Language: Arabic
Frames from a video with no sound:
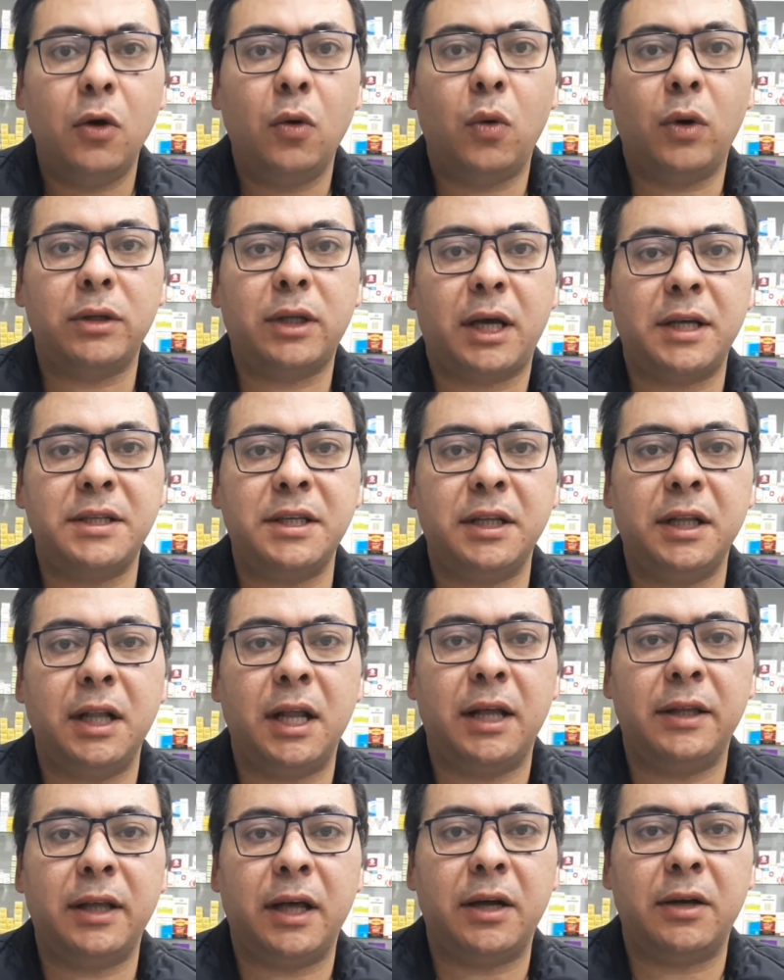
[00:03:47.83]
وتحسين
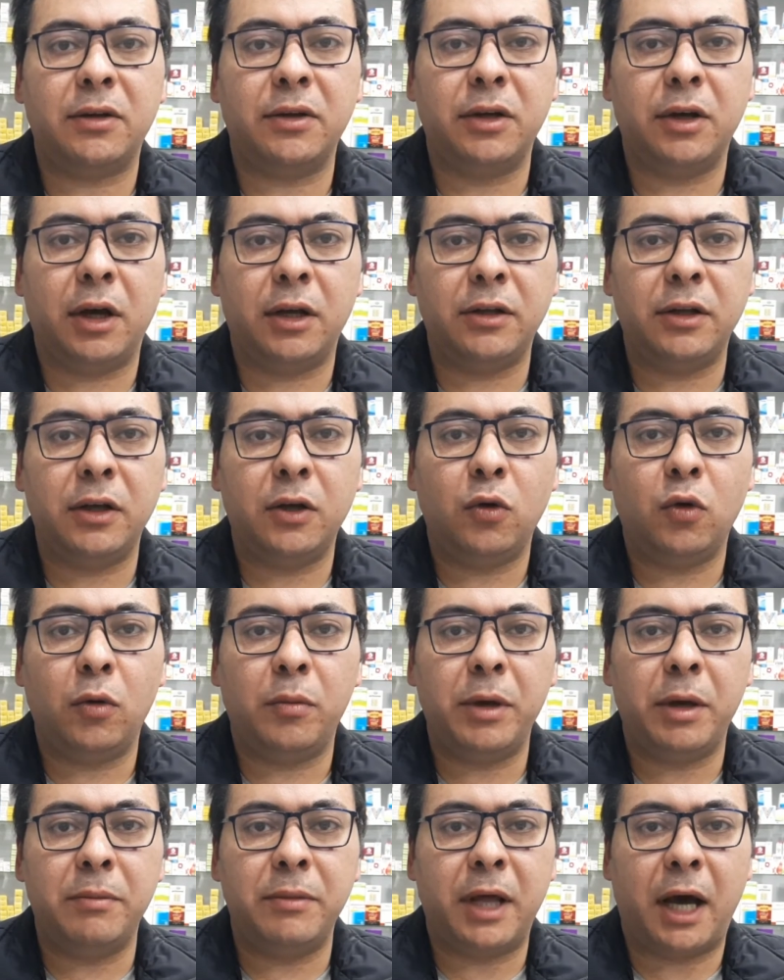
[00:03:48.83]
الأداء الرياضي
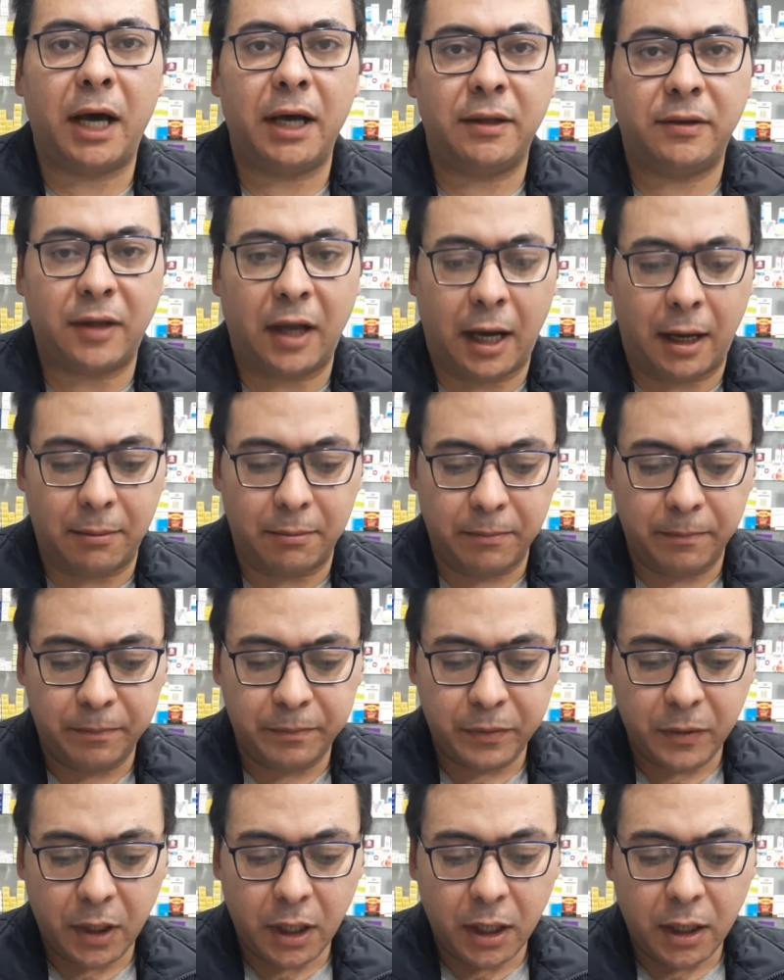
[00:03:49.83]
وبيمنع التعب
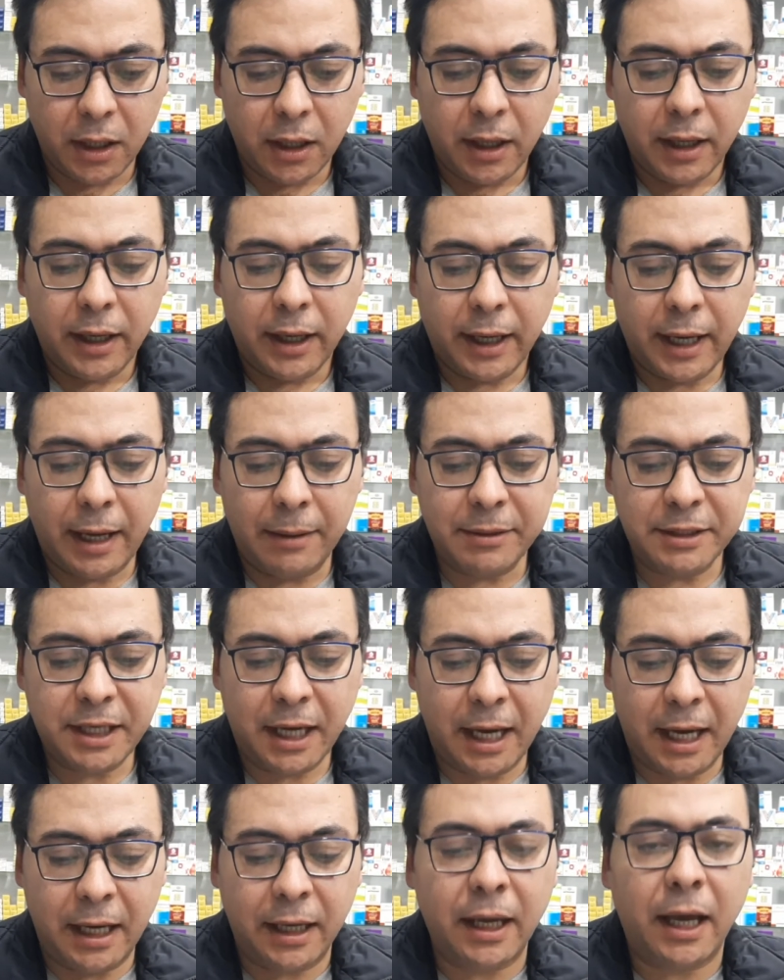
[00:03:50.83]
خامس
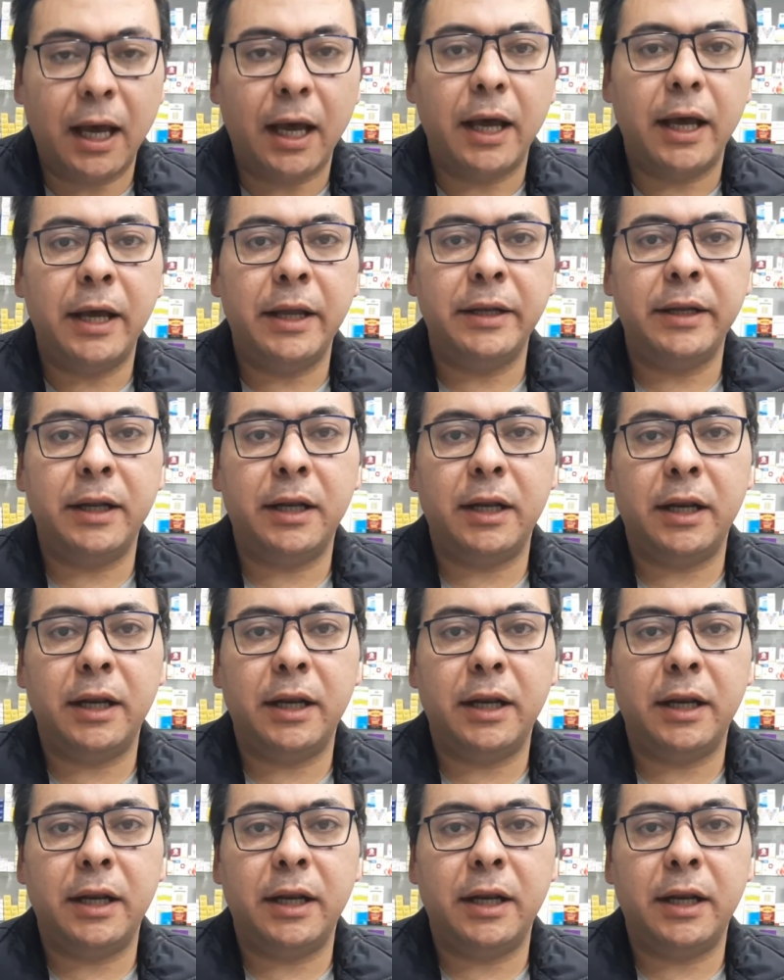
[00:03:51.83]
حاجة إن